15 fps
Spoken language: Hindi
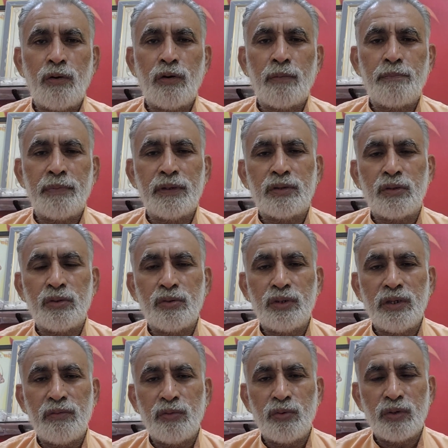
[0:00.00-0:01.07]
और
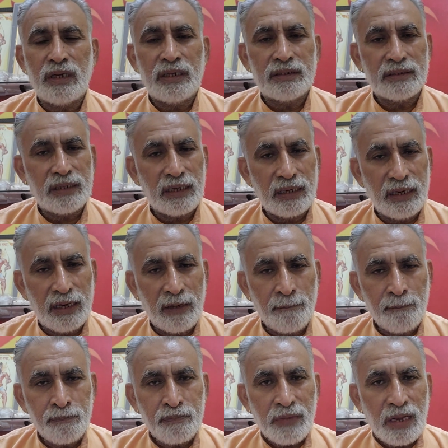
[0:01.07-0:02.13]
पितृदेवों का स्थान है
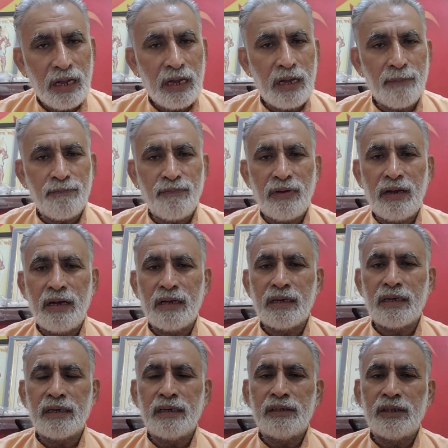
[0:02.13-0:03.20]
आप वहाँ आकर
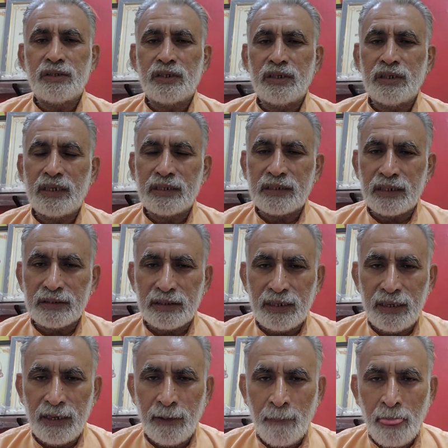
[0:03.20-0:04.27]
के दर्शन कर सकते
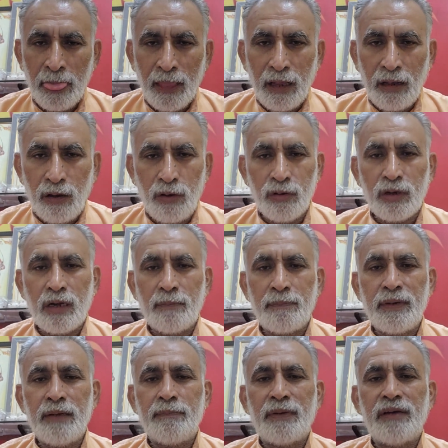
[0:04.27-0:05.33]
हैं और
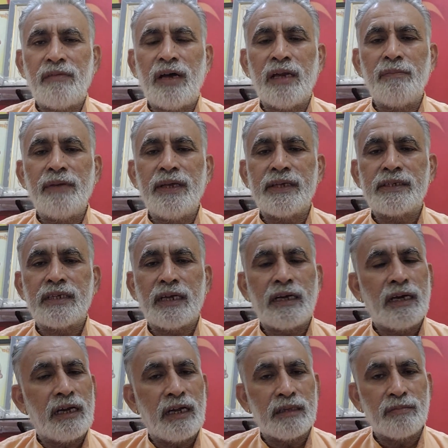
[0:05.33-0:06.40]
अपने परिवार में एक
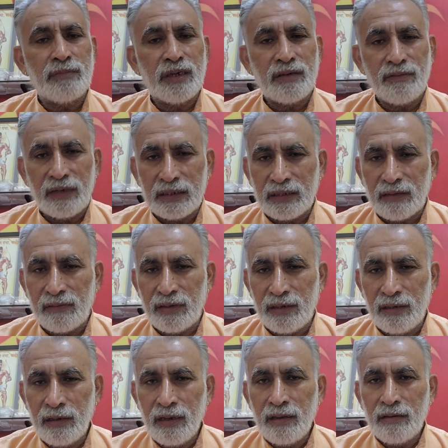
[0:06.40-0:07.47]
सकारात्मक वातावरण
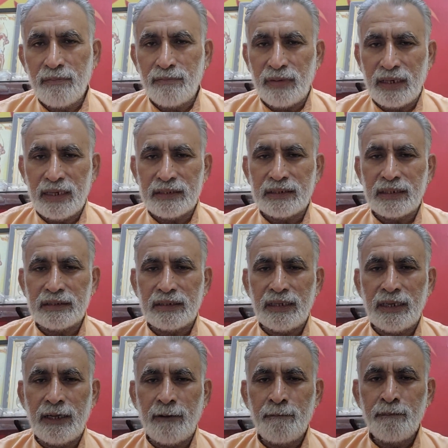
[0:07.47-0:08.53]
बना सकते
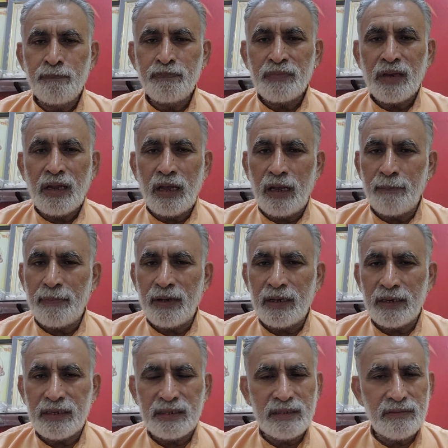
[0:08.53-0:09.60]
हैं आप अगर
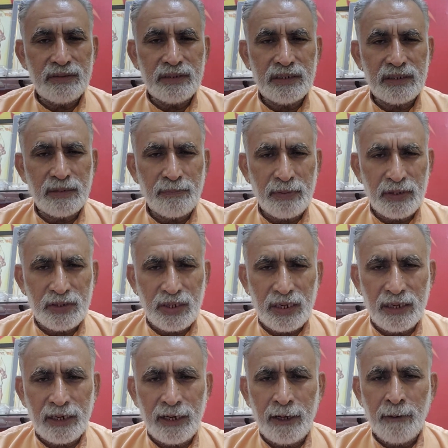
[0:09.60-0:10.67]
किसी वजह से
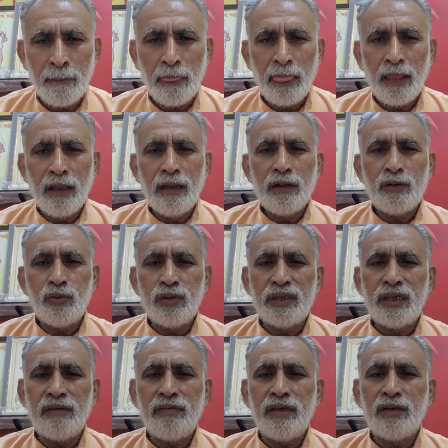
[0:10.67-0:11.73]
परेशान हैं कुल
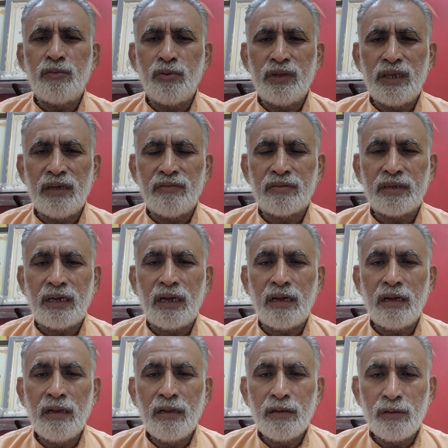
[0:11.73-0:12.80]
देवी कुल देवता
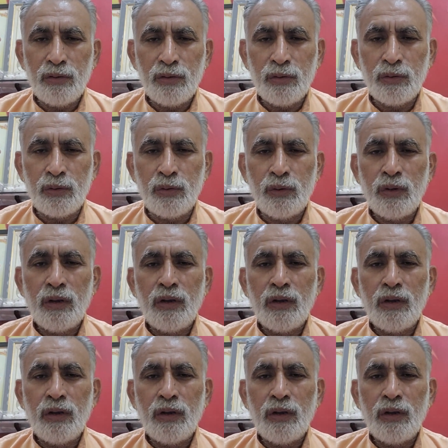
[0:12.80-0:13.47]
कुल गुरु